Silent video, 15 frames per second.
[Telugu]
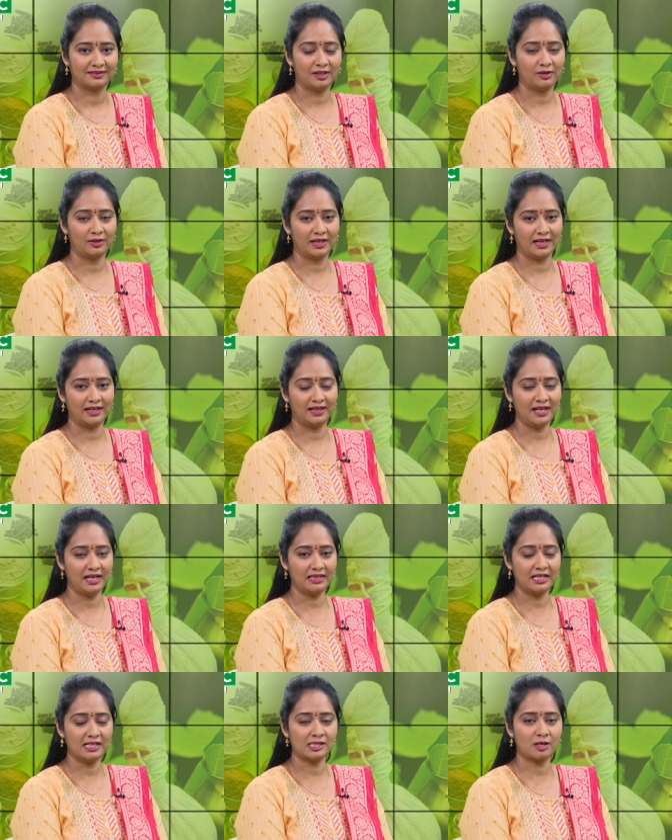ఓకే అండి
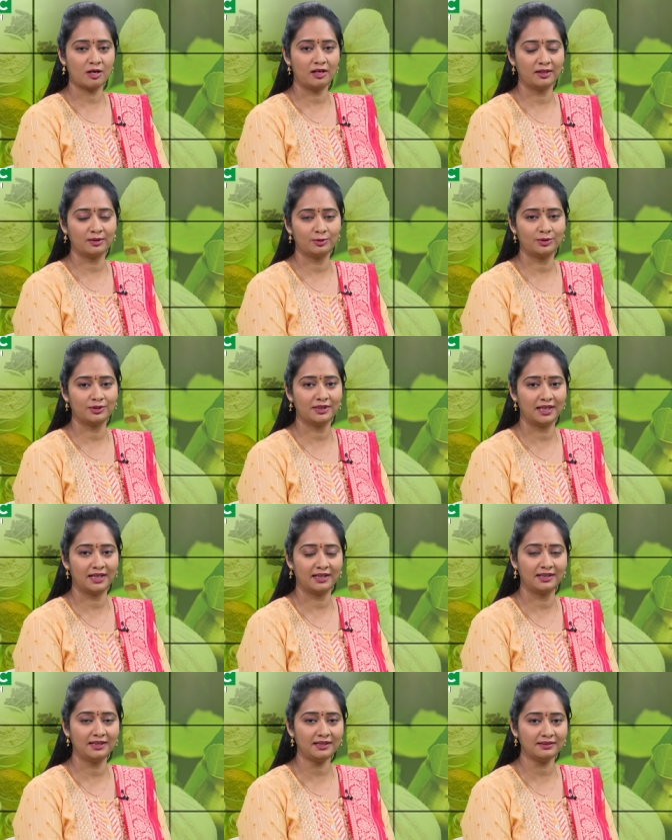ఏం
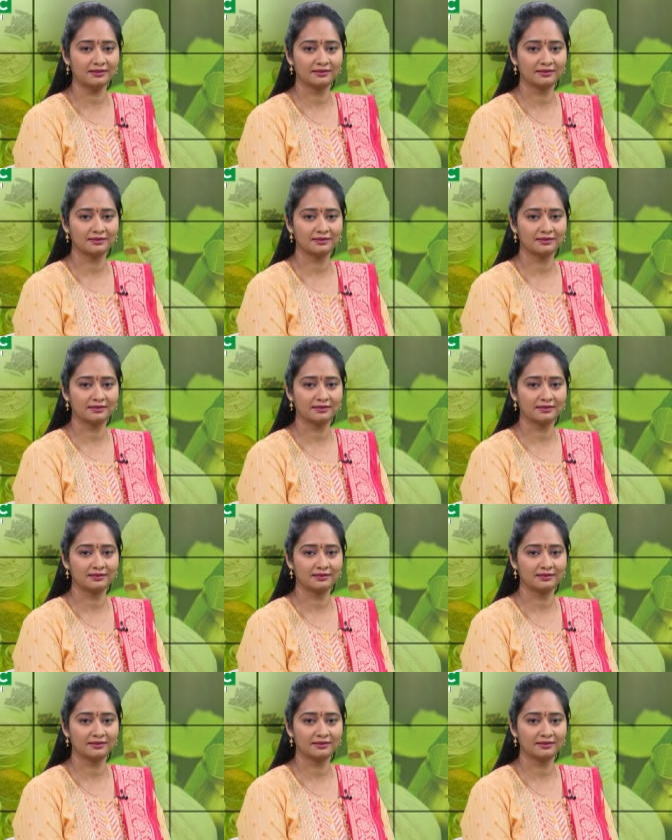తెలుసుకోవాలనుకుంటున్నారండి